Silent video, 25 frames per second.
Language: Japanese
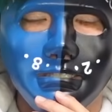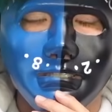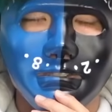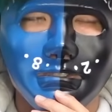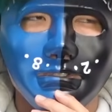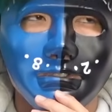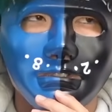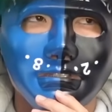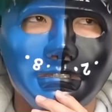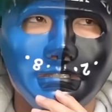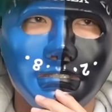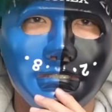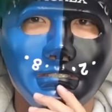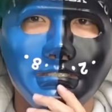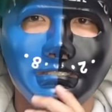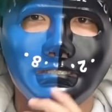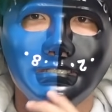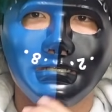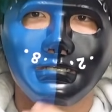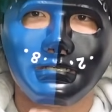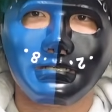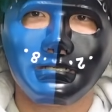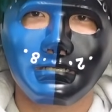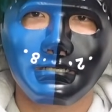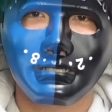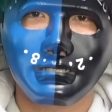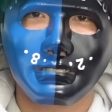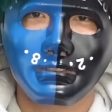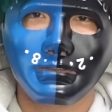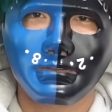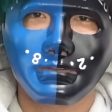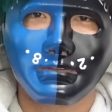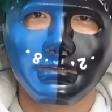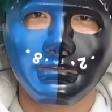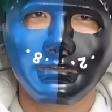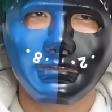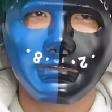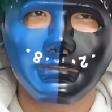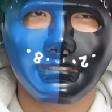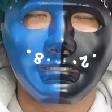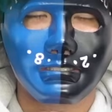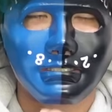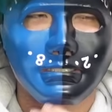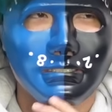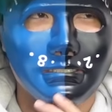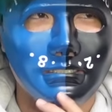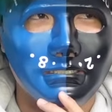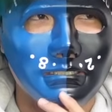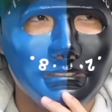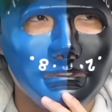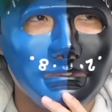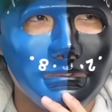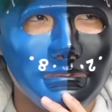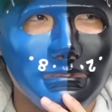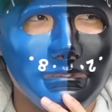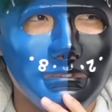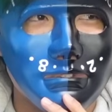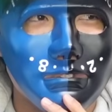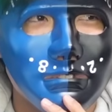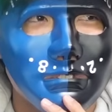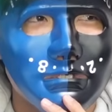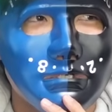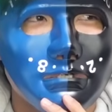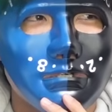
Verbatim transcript: あ基本的には上がるんじゃないかなと